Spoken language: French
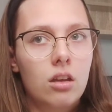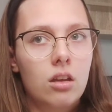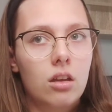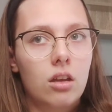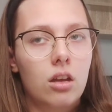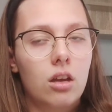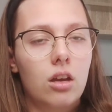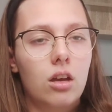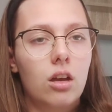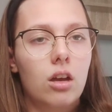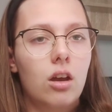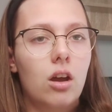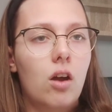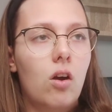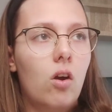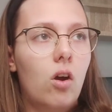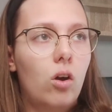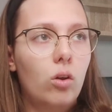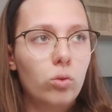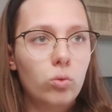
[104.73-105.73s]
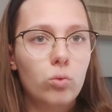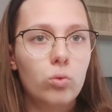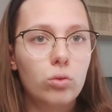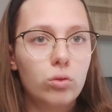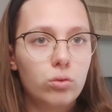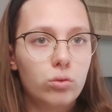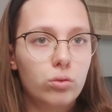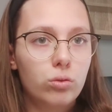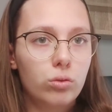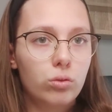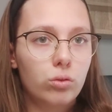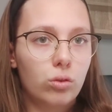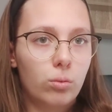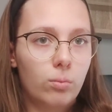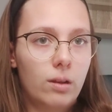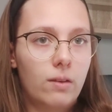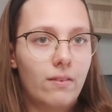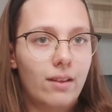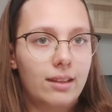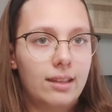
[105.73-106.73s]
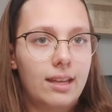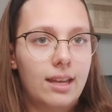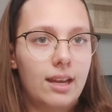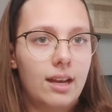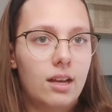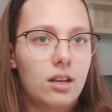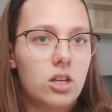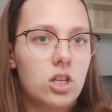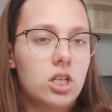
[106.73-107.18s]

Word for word: Euh, en août 2021,